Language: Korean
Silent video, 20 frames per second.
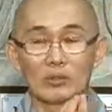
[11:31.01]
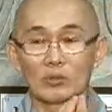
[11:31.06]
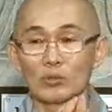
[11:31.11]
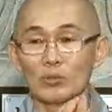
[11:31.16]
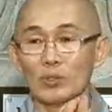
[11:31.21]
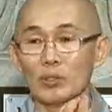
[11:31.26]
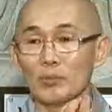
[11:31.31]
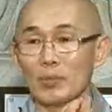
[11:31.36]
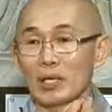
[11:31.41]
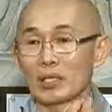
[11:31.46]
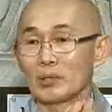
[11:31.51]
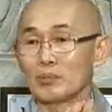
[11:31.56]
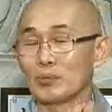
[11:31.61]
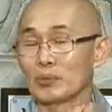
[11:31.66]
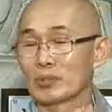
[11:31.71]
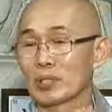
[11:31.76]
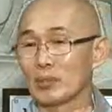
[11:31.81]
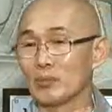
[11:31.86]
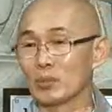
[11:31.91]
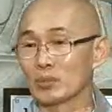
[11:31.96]
주먹만한
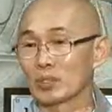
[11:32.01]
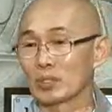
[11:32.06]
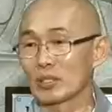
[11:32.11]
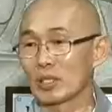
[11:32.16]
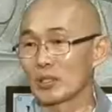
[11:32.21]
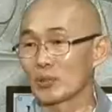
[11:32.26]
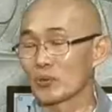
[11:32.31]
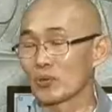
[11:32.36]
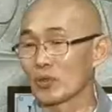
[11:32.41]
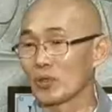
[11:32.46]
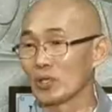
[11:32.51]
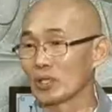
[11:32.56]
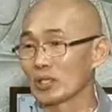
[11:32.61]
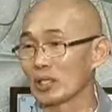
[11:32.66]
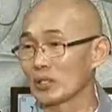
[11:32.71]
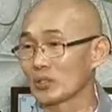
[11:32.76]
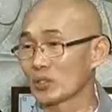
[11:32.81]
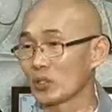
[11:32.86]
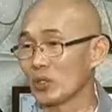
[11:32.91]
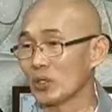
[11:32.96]
불상 모셔다 놓고
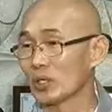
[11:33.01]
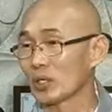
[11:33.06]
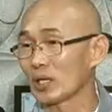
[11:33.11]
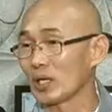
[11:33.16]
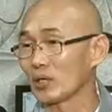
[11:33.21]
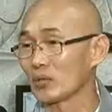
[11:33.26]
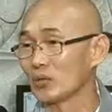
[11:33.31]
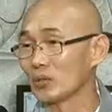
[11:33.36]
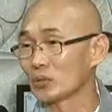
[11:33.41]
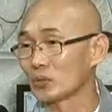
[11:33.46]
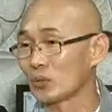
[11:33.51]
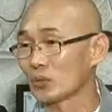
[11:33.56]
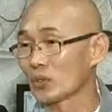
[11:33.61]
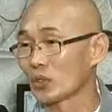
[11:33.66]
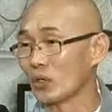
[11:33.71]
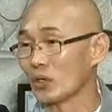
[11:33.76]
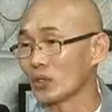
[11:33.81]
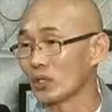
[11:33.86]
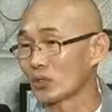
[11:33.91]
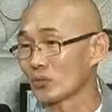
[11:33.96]
거기다 절하고 또
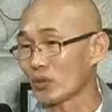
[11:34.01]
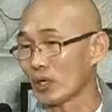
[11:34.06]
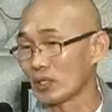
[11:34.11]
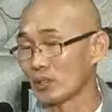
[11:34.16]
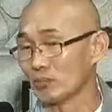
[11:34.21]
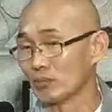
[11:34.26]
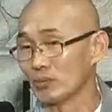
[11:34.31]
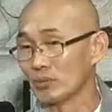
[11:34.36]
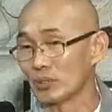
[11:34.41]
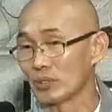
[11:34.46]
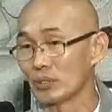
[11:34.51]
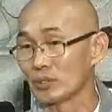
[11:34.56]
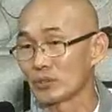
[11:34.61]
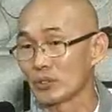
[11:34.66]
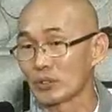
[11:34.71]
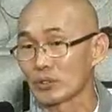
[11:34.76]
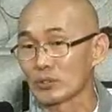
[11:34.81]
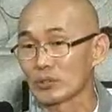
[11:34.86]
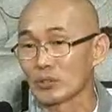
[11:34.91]
경일고 하는 분들이 있어요.